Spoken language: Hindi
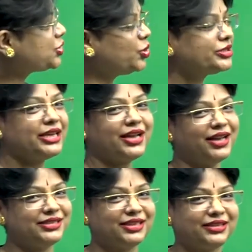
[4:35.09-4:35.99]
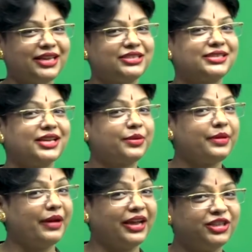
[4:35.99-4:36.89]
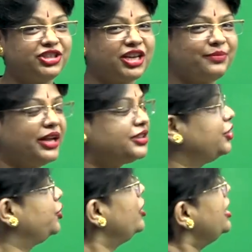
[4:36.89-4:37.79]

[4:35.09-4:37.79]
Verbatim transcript: कोर्स की खासियत है जैसे अगर मैं बायोलॉजी की बात करूं